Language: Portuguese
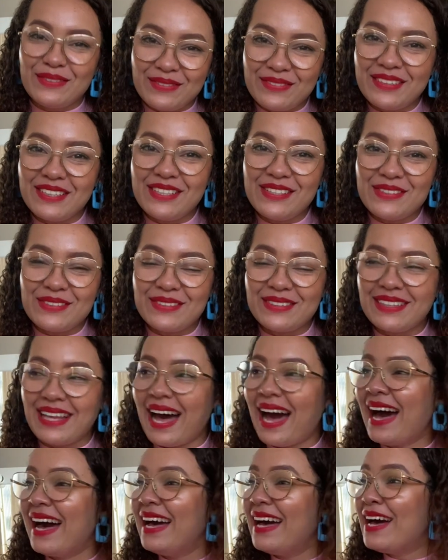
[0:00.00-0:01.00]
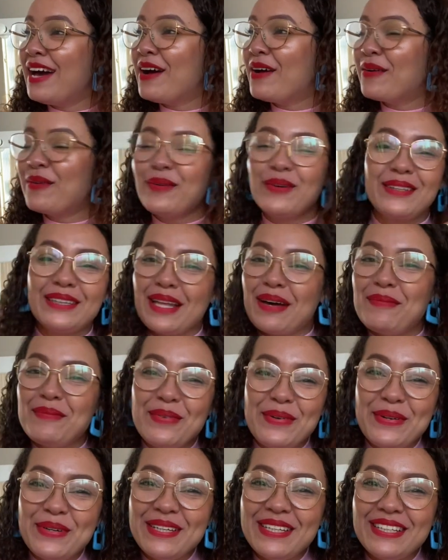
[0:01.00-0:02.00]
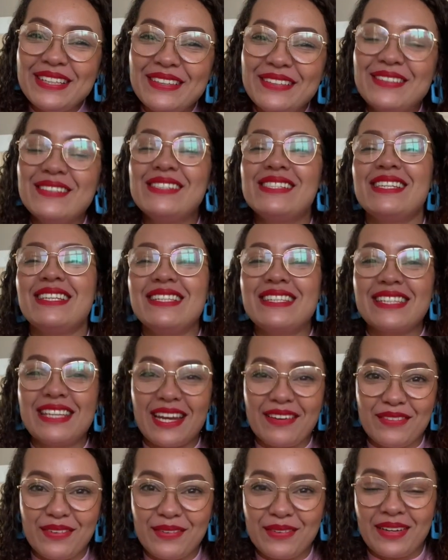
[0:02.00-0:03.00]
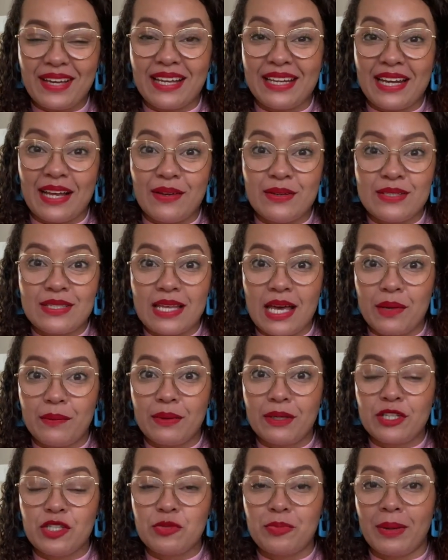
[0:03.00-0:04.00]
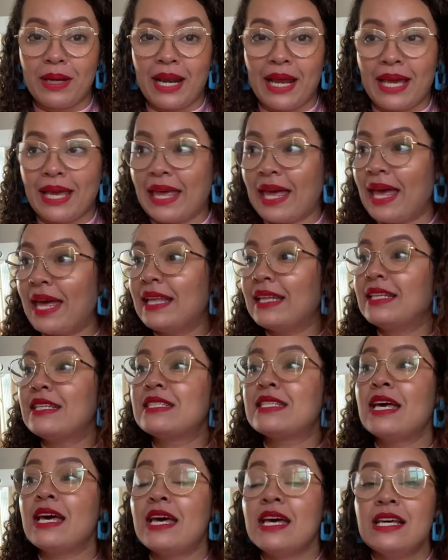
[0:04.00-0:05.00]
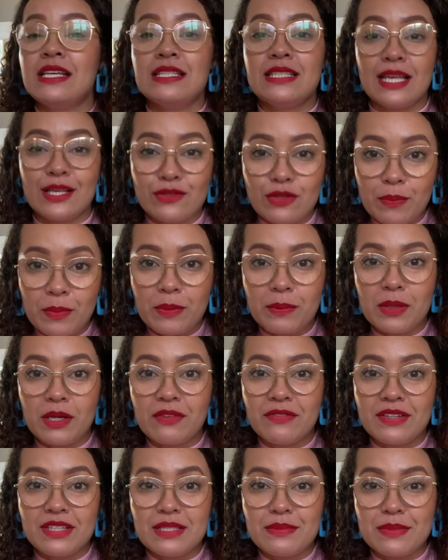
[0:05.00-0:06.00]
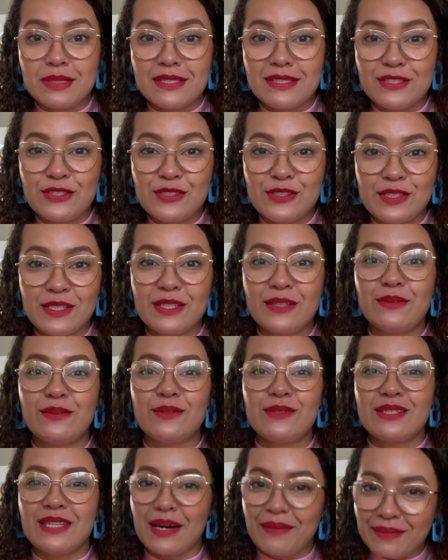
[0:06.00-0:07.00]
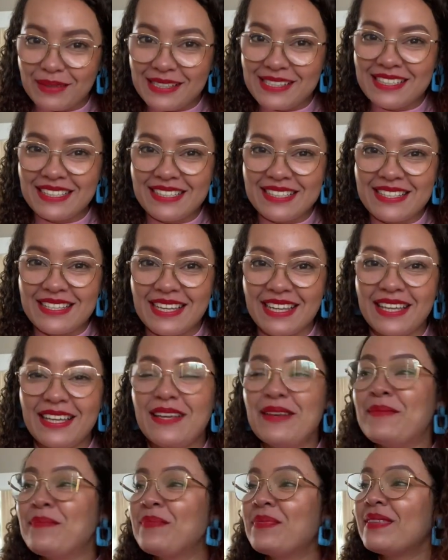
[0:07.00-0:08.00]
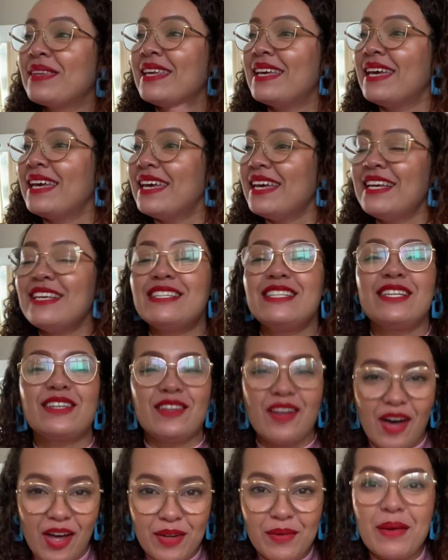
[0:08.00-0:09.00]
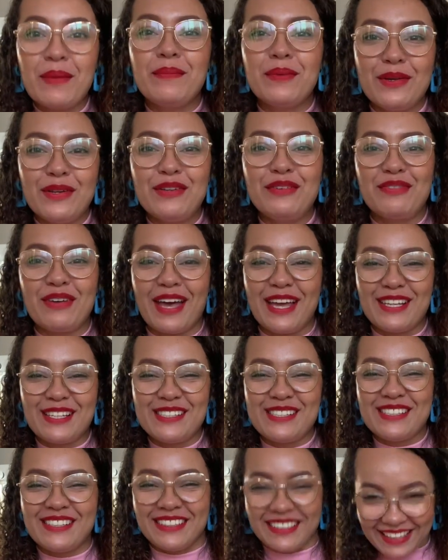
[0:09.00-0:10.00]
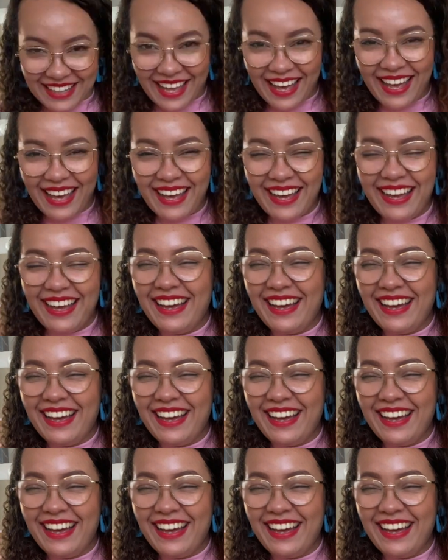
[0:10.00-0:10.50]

do vídeo, tá? Curta muito, se inscreva no canal se caiu aqui de paraquedas. Se é a sua primeira vez me assistindo, nos dá uma chance aí e se torne uma Beauty Fat, né?